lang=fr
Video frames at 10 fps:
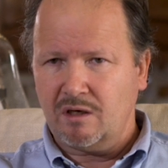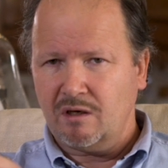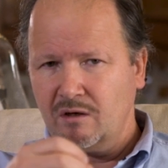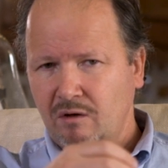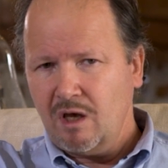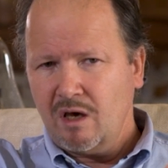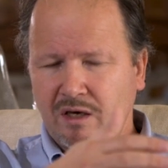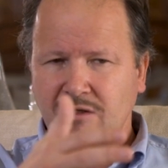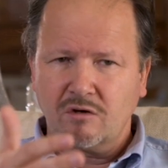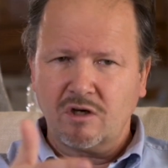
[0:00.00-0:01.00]
Hein.
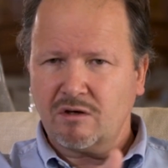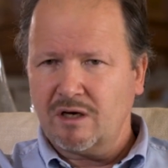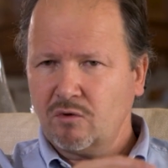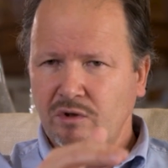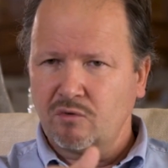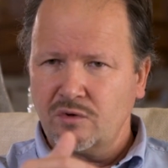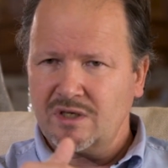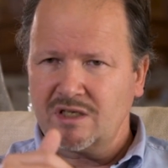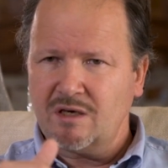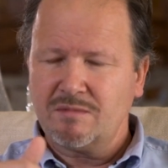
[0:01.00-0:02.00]
482, on était au
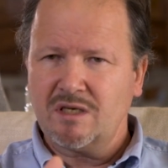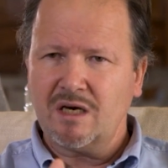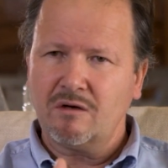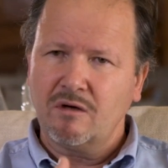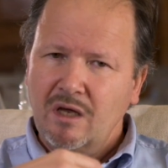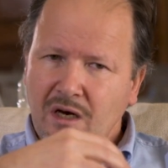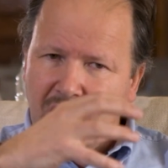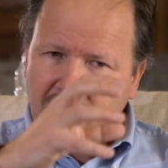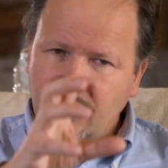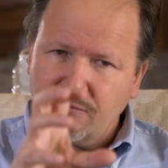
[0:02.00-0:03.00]
5e siècle.
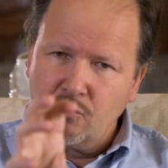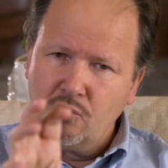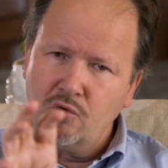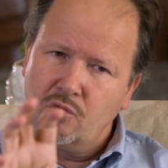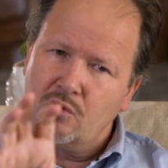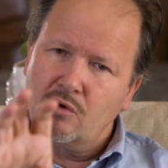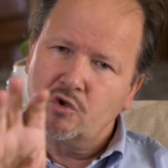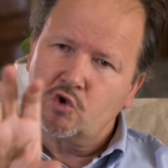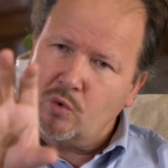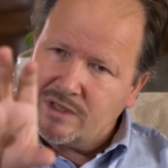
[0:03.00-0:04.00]
Là, j'ai voulu
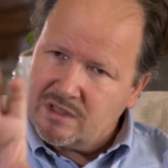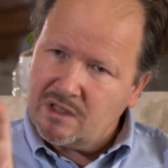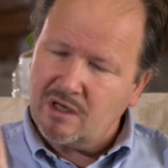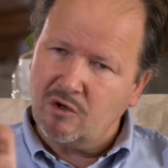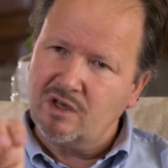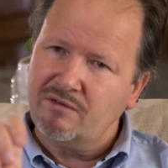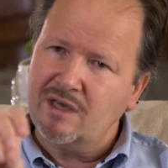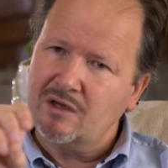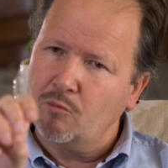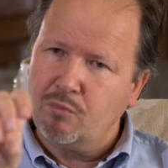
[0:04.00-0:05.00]
choisir l'an
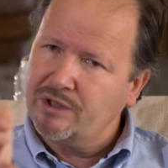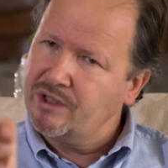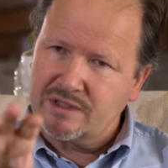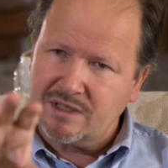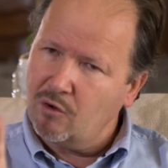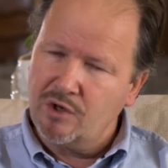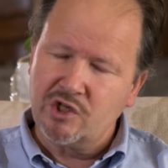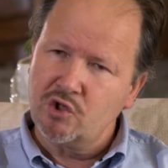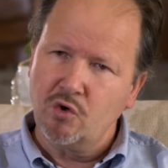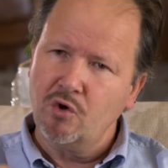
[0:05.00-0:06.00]
des on pourrait dire que c'est
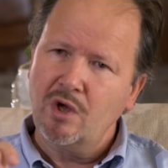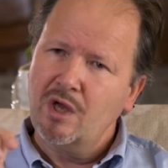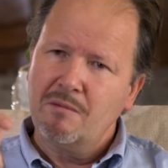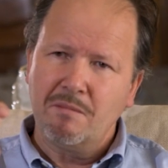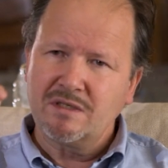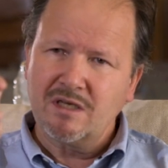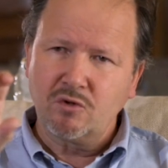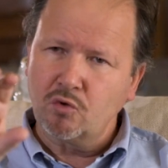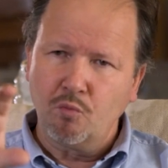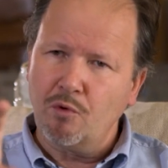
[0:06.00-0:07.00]
religieux, mais c'était
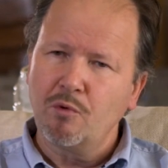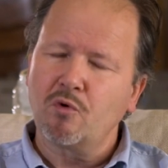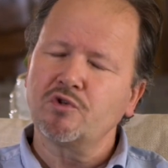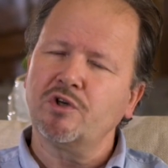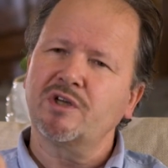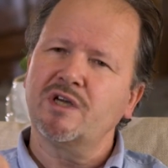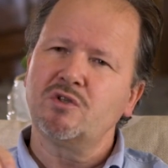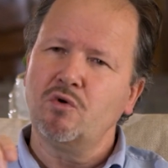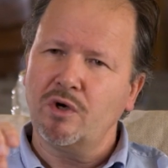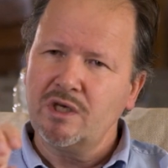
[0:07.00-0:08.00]
surtout pour me concentrer
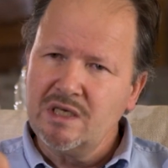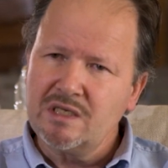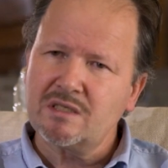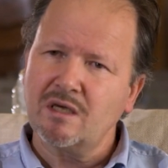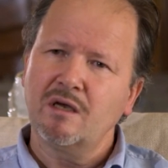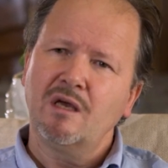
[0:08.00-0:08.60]
sur Is,